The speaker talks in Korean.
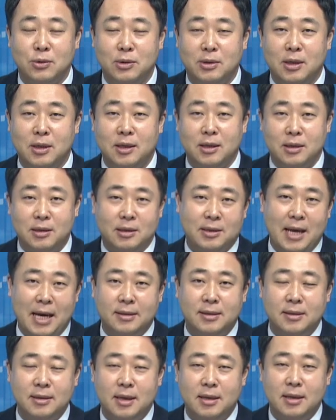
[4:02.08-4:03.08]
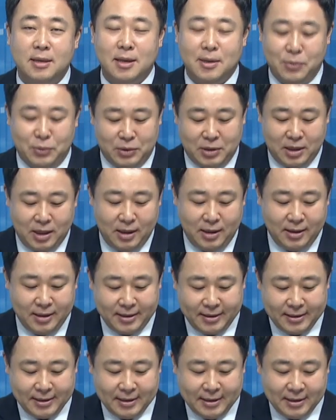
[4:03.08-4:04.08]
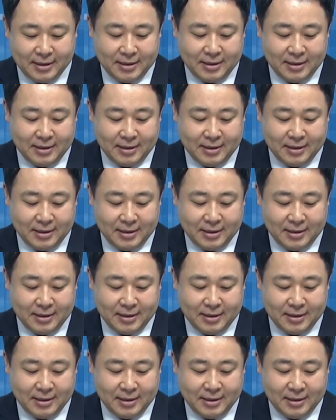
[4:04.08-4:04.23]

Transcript: 이제 약세장이다 보니까 네.